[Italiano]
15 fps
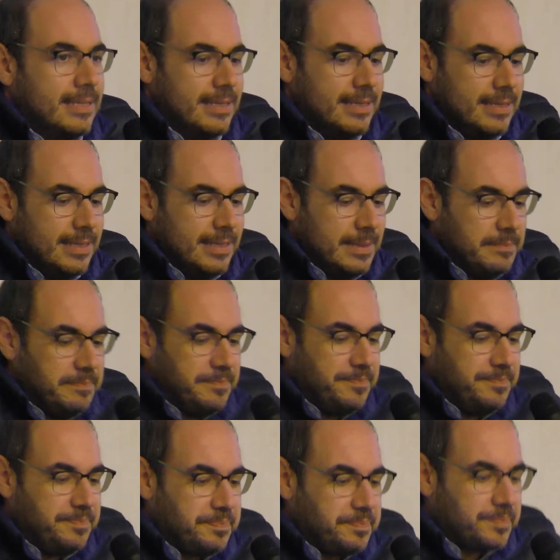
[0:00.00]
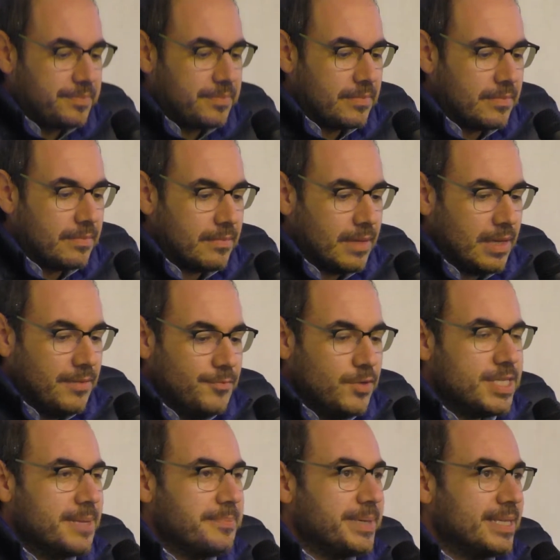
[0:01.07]
ehm,
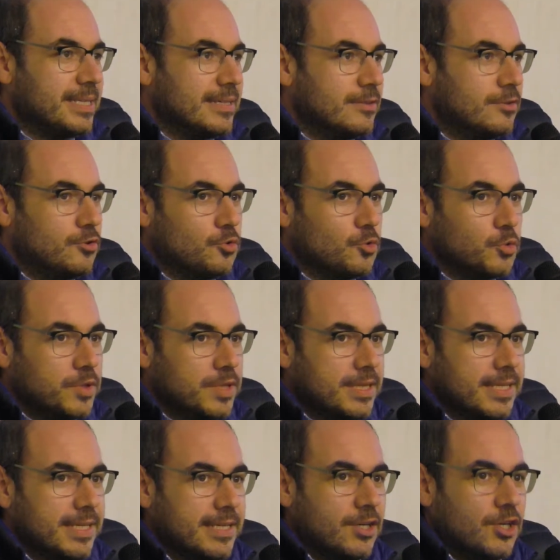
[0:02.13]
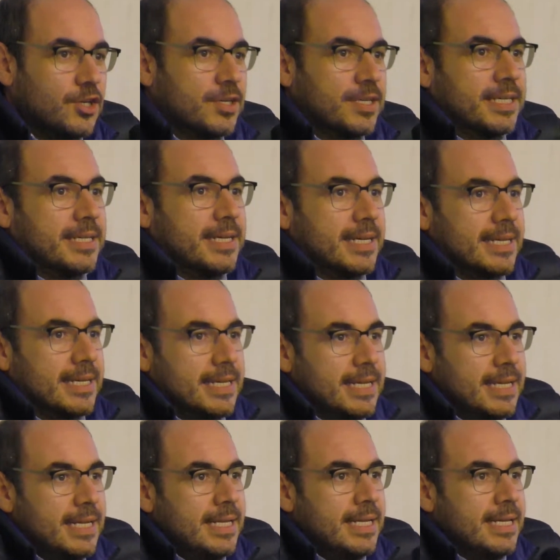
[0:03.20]
voi sapete tutti no, eh,
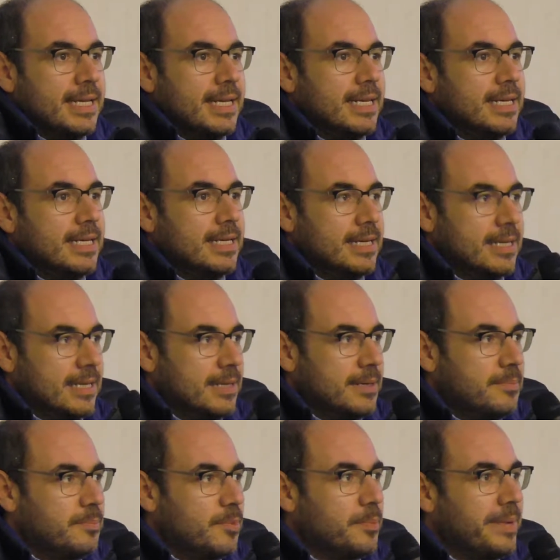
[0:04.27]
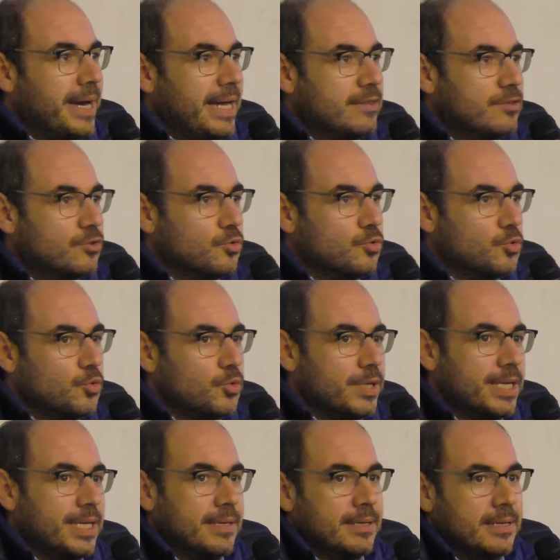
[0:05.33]
il momento in
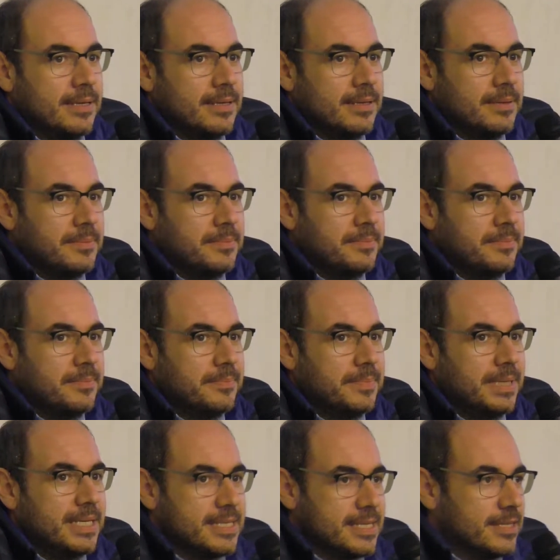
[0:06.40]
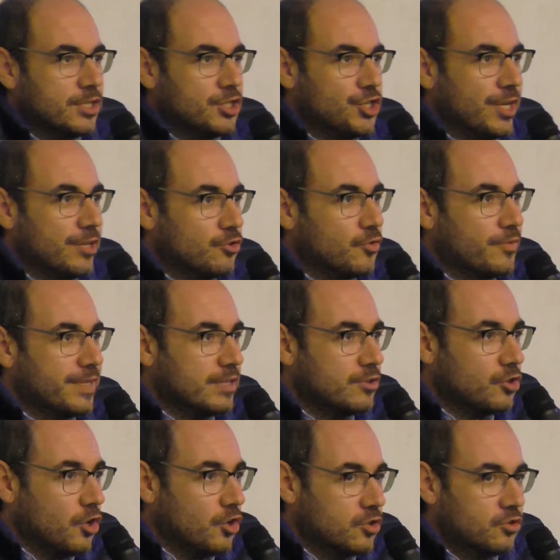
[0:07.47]
cui nel eh,
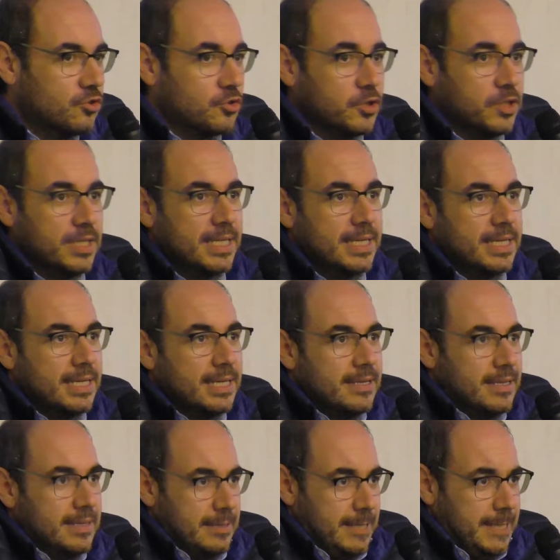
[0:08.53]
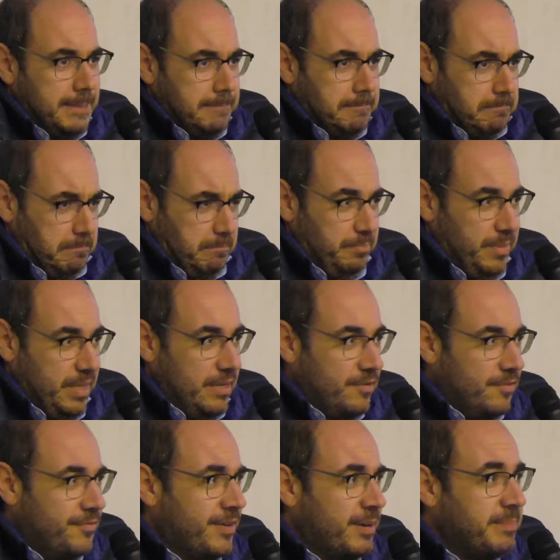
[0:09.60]
1728 eh,
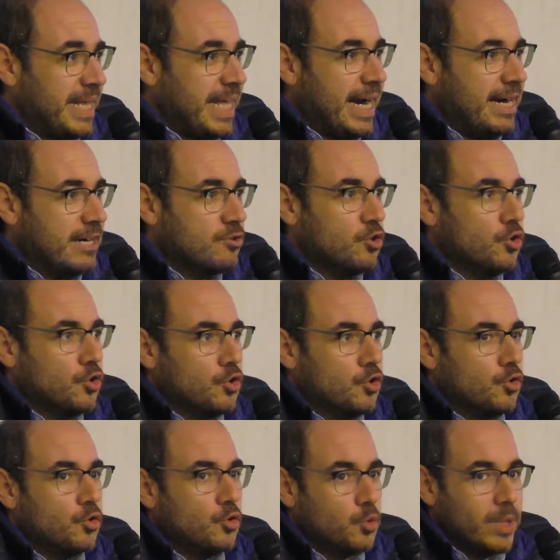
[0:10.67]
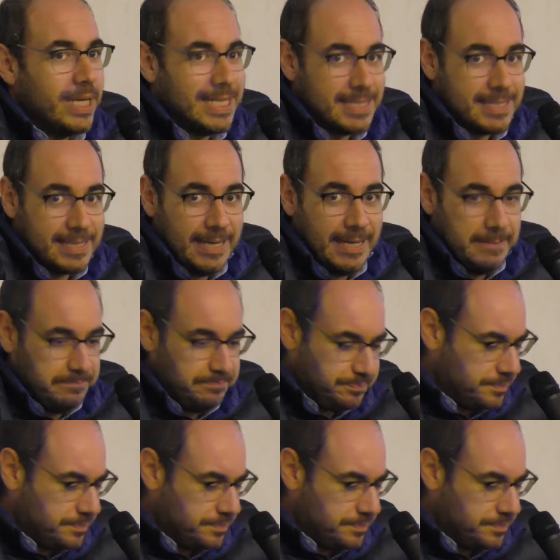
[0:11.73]
Fabriano conquista